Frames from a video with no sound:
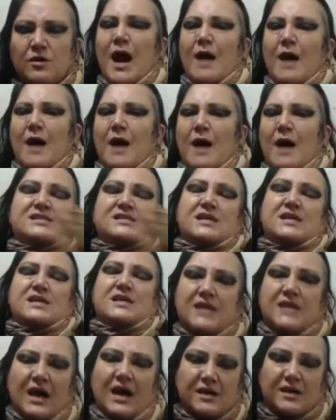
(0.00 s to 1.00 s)
a
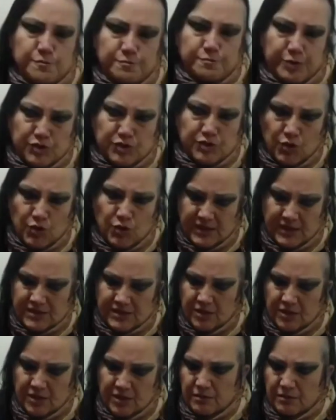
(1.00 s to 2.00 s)
presentar su
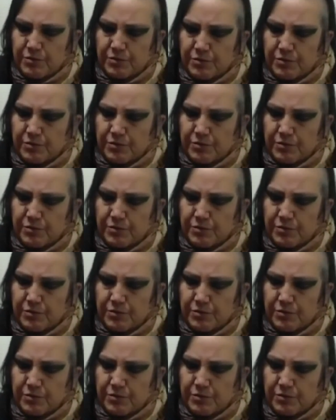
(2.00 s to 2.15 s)
postulación.